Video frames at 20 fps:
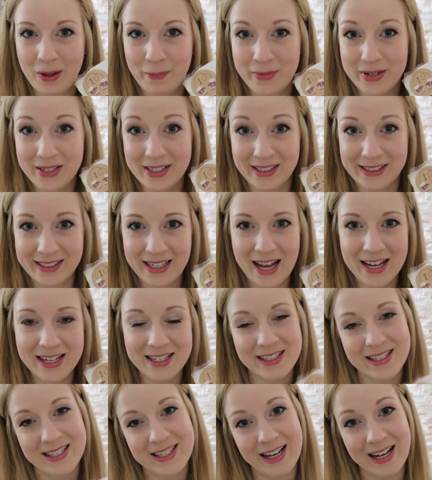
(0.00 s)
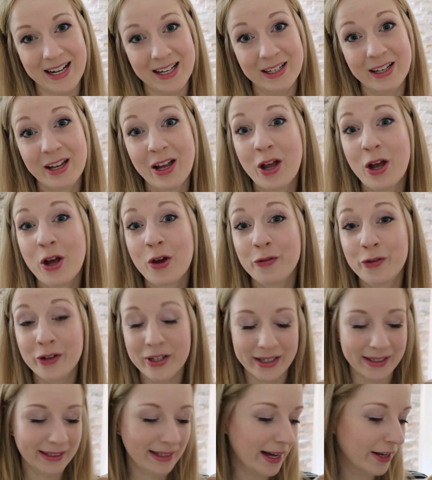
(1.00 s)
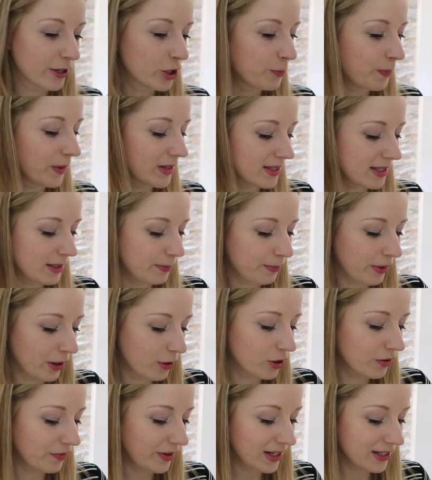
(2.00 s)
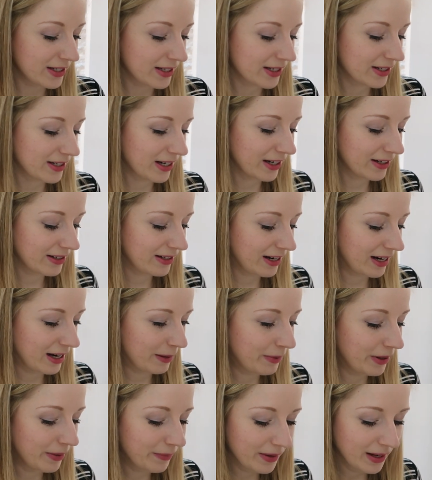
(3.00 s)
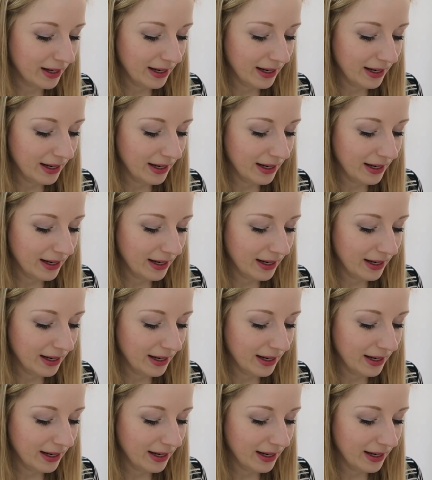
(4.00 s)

mit den gleichen Zahlen für den kleinen Spatz im Bauch, weil ich gedacht habe,